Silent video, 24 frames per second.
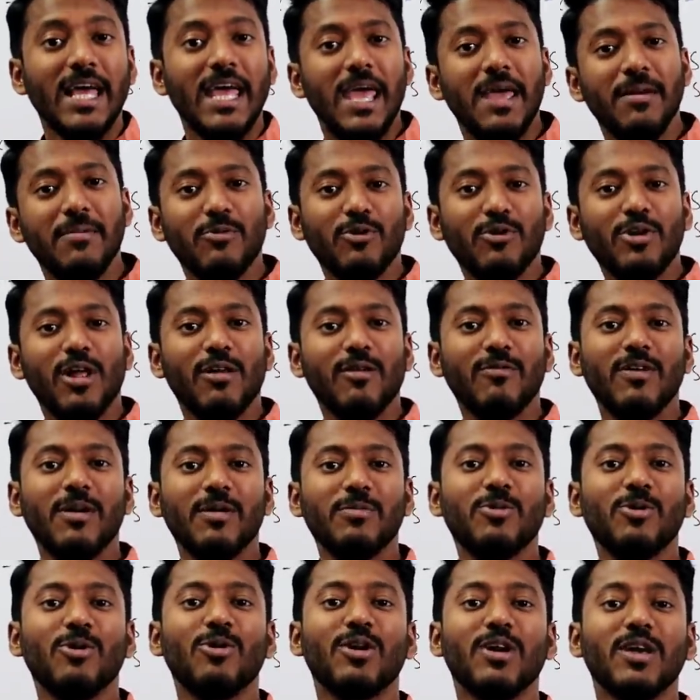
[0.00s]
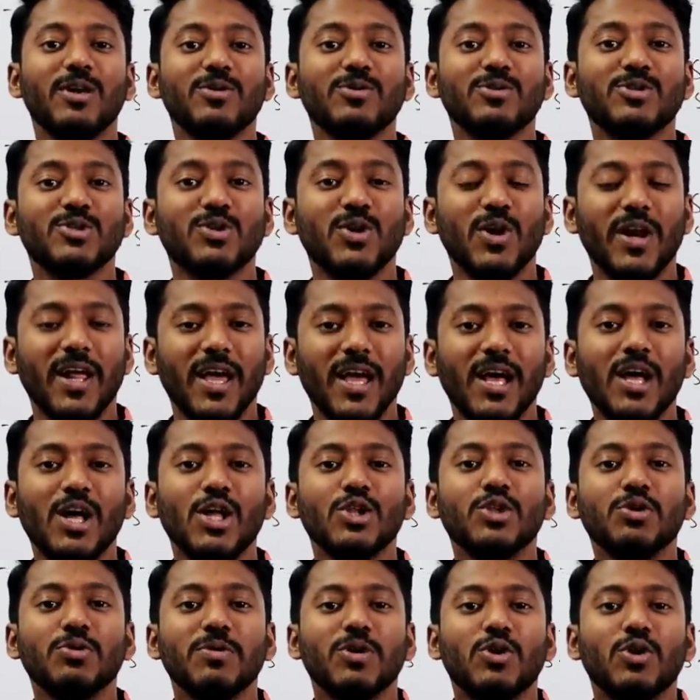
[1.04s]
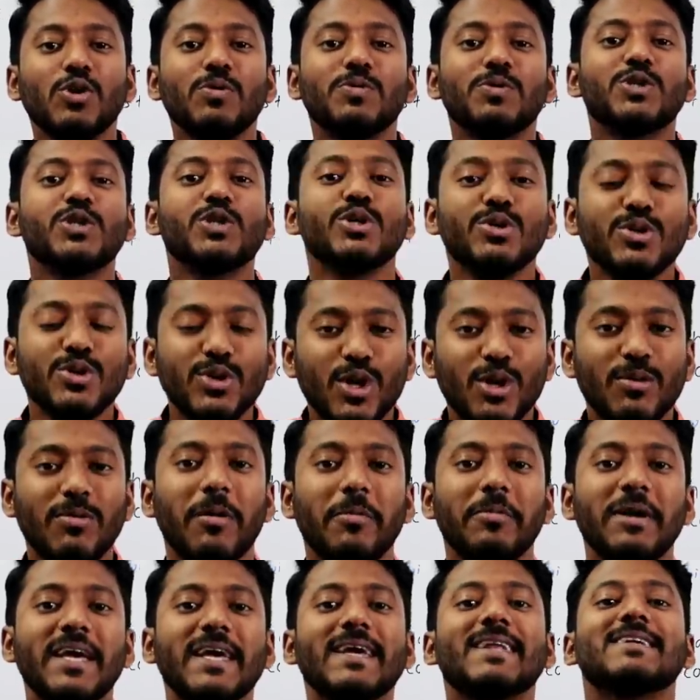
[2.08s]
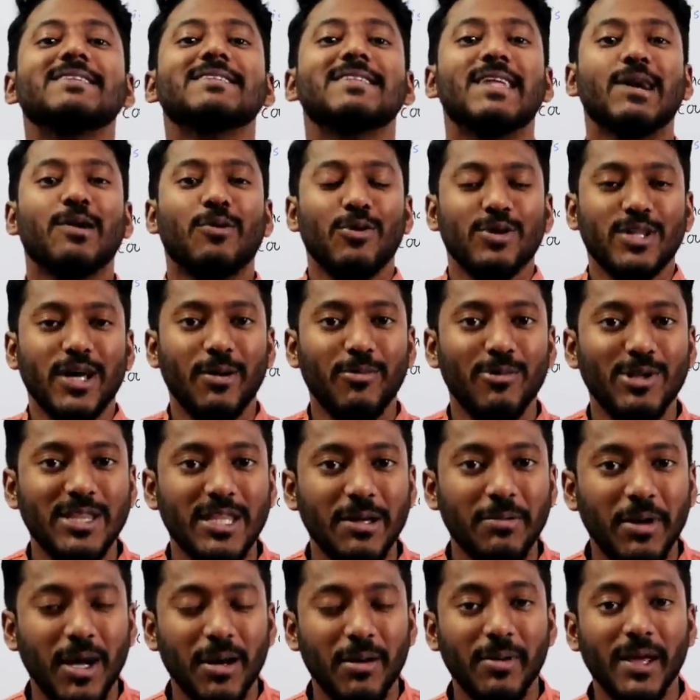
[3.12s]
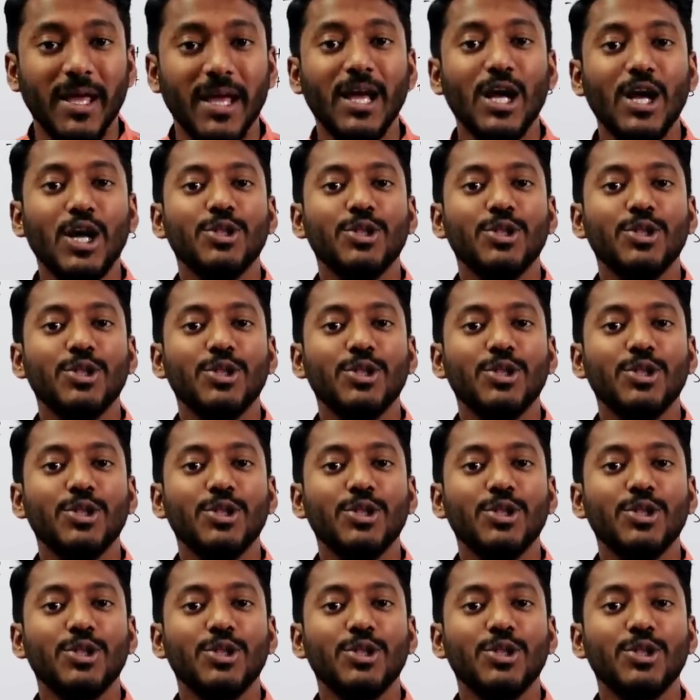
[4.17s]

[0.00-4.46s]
এই মোডাল গুলোকে ইউজ করে তুমি খুব সুন্দরভাবে ইংরেজিতে কথা বলতে পারবে